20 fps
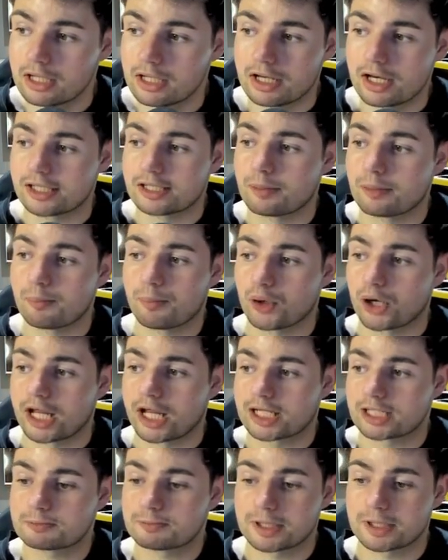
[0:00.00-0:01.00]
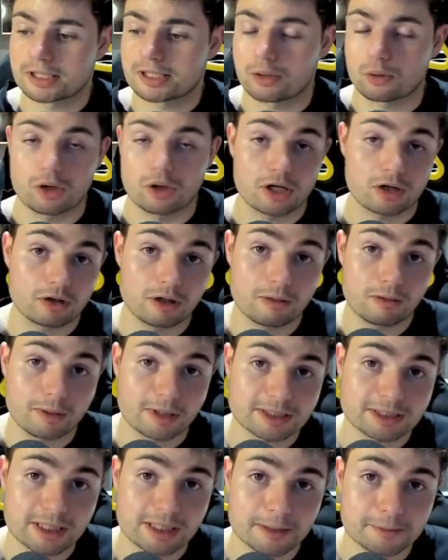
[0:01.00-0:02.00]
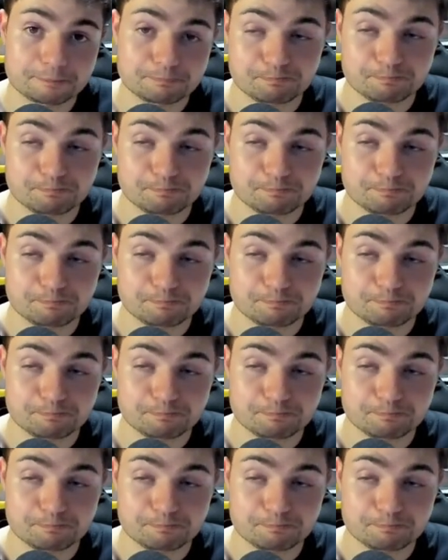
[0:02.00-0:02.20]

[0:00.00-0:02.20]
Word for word: la temporada espectacular con el Barça.